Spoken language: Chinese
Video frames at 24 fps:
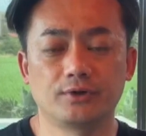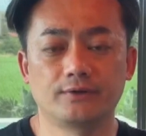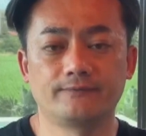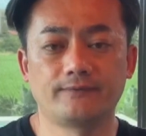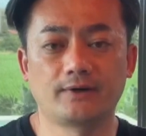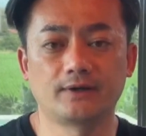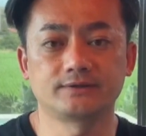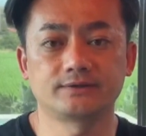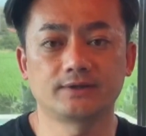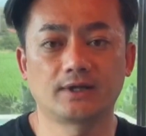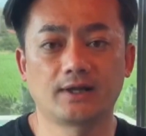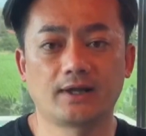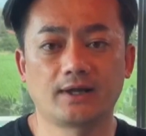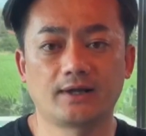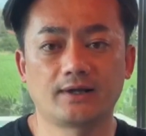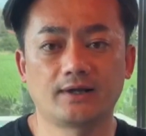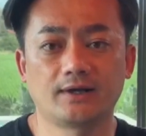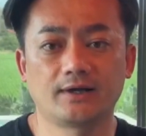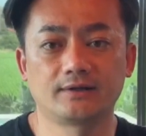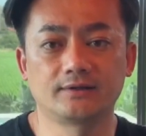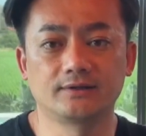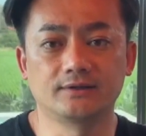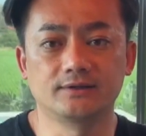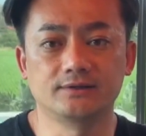的房价来
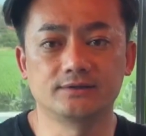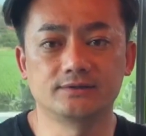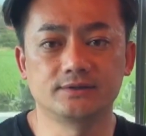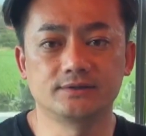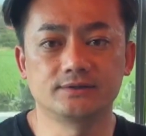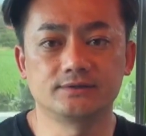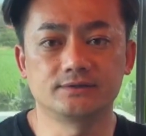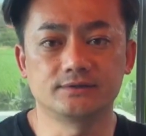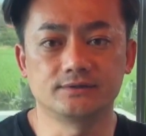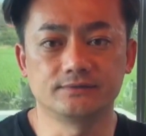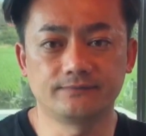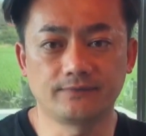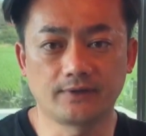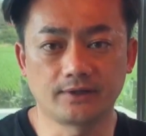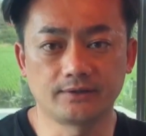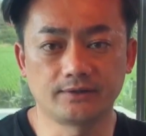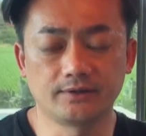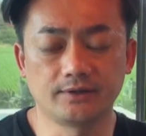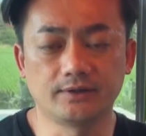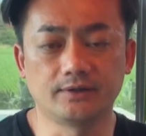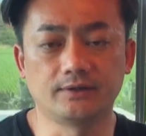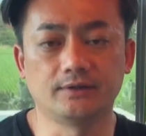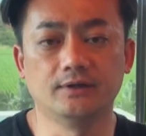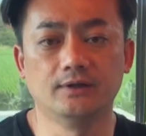看呢，星级
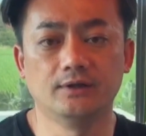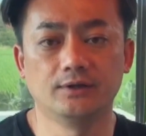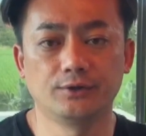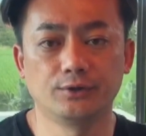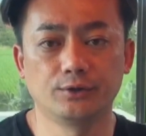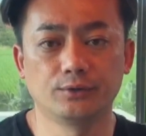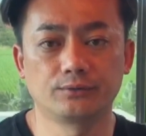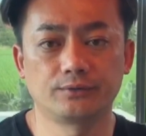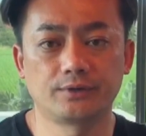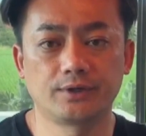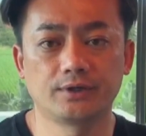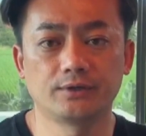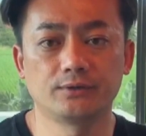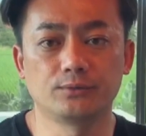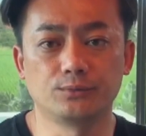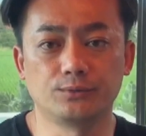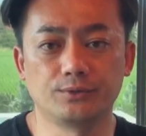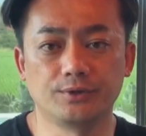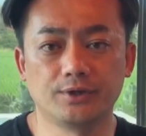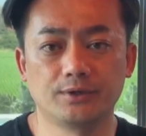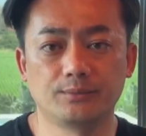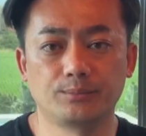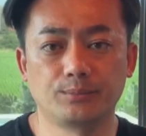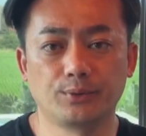饭店六天
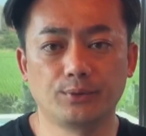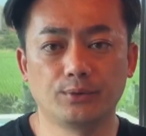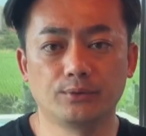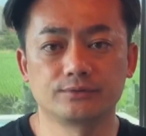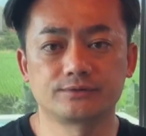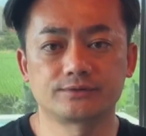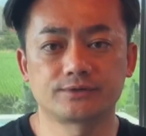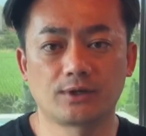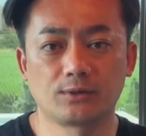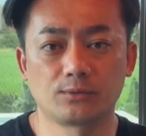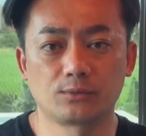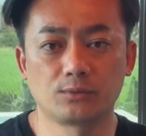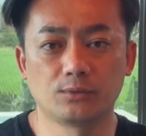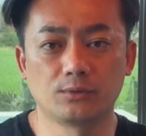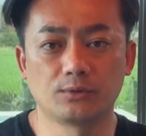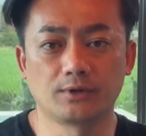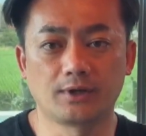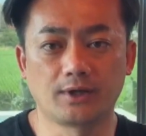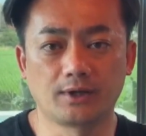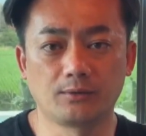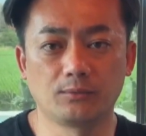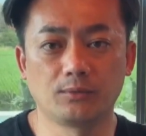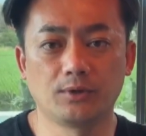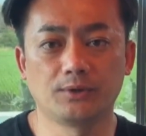五夜不用超过
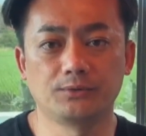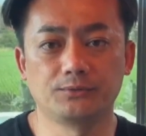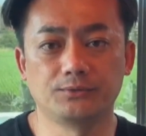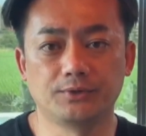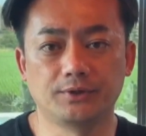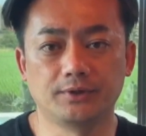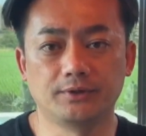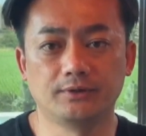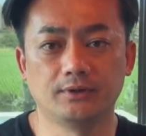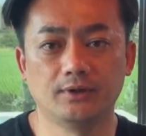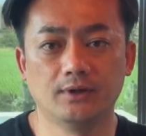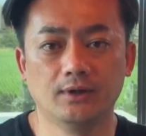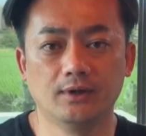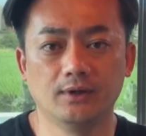两万元。